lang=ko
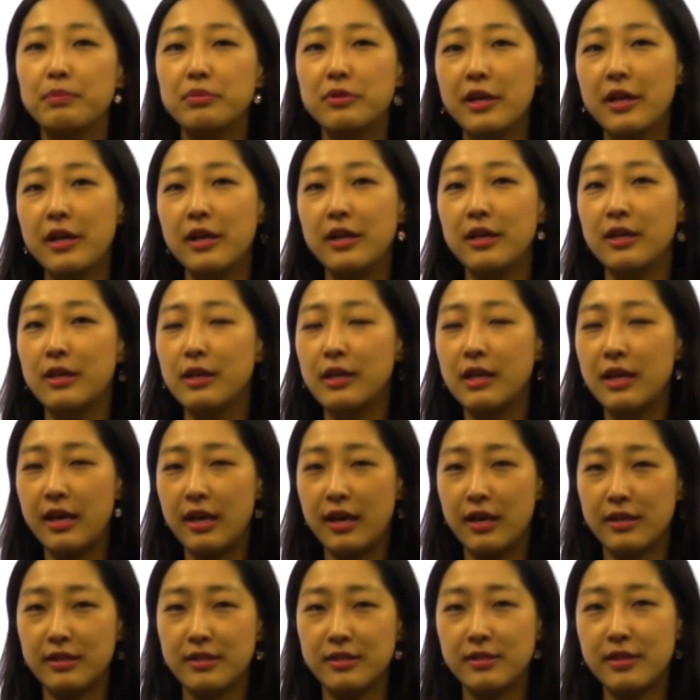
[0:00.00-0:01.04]
플레이
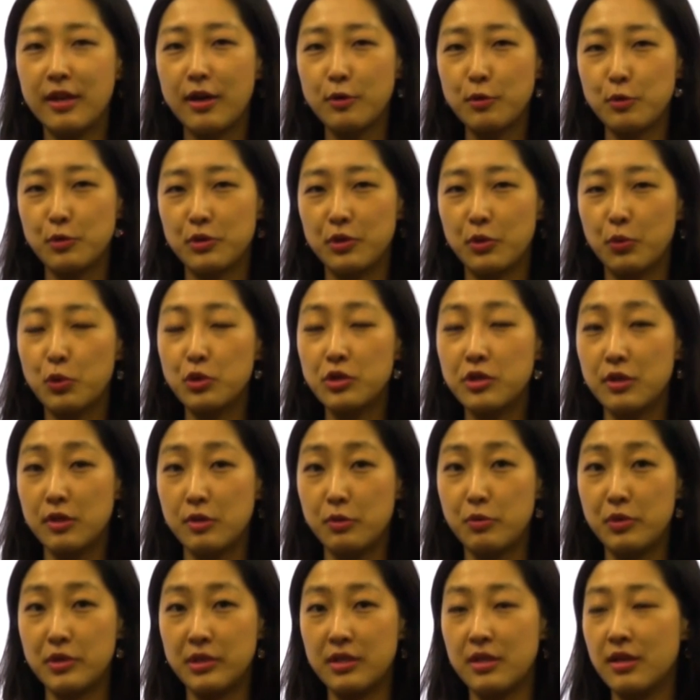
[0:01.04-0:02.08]
이렇게 스타로서 옷을
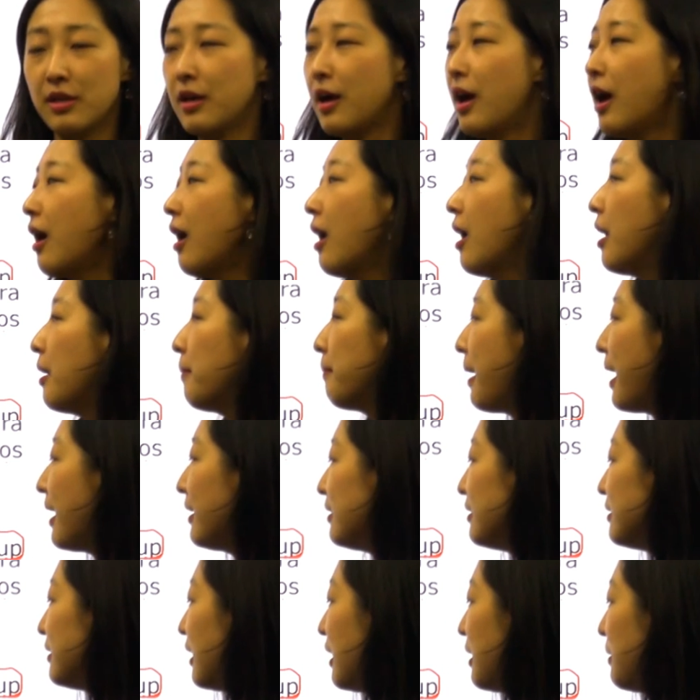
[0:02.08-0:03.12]
입고 있으니까
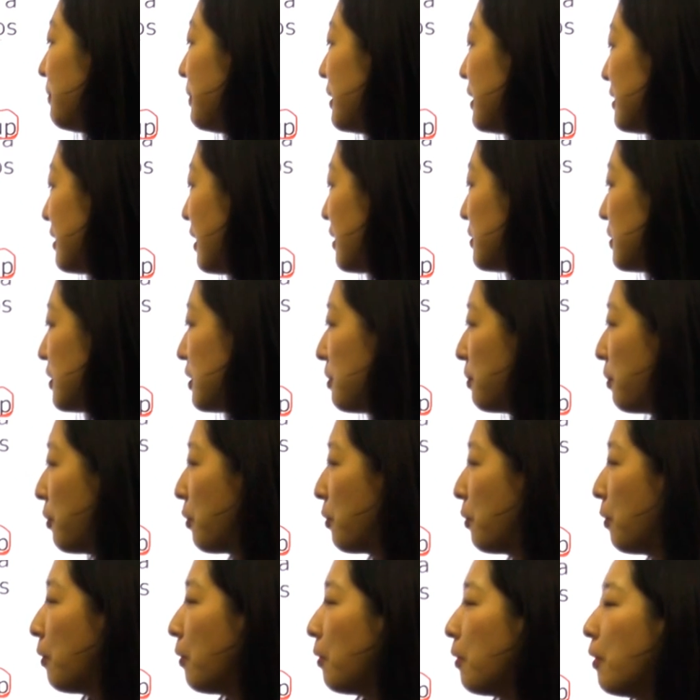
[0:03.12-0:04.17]
많은 사람들이 이 사진을
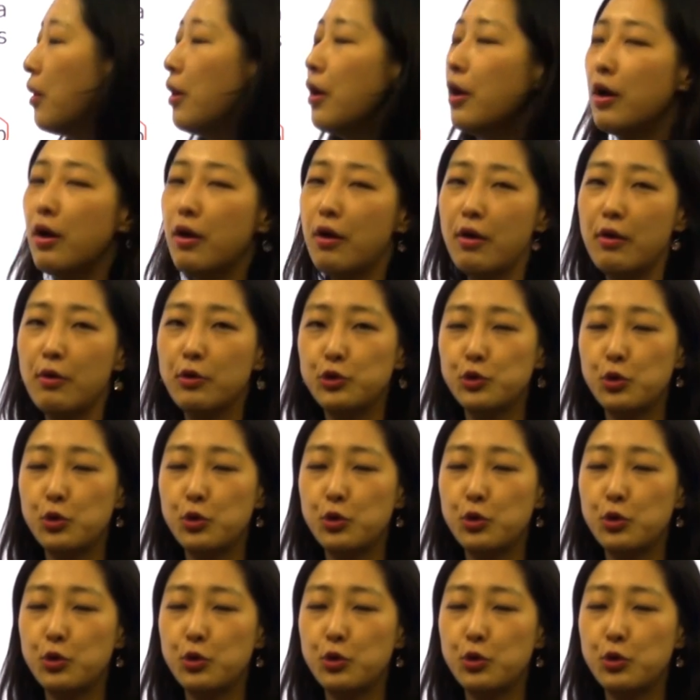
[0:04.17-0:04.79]
보고 어,